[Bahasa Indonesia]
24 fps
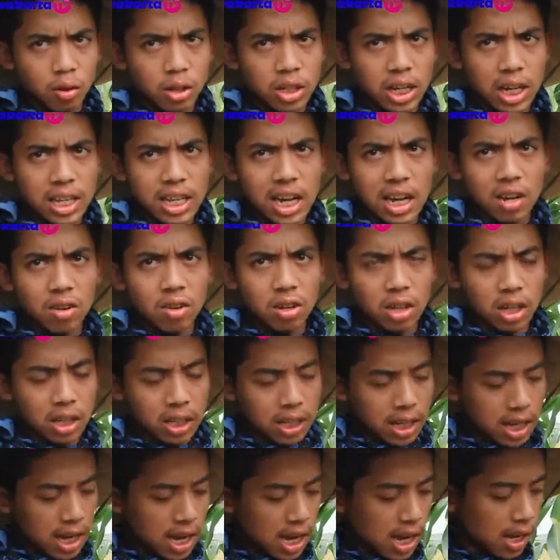usia jagung
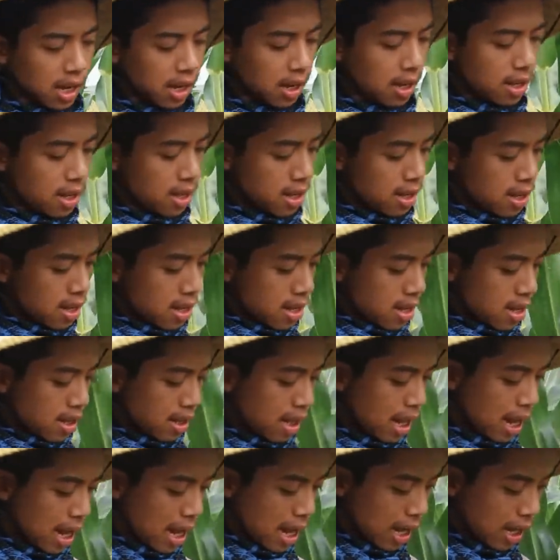itu
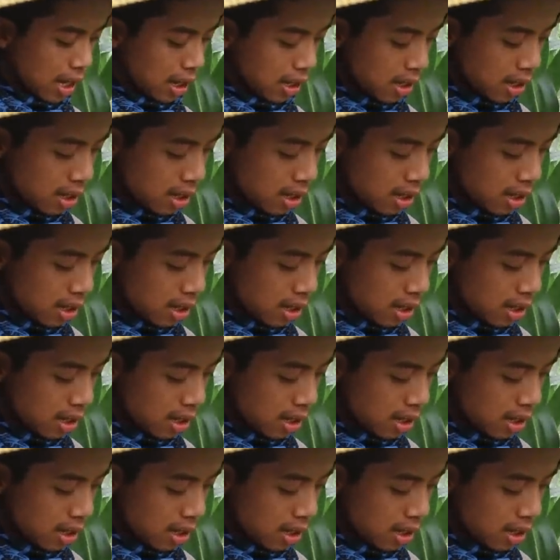nah,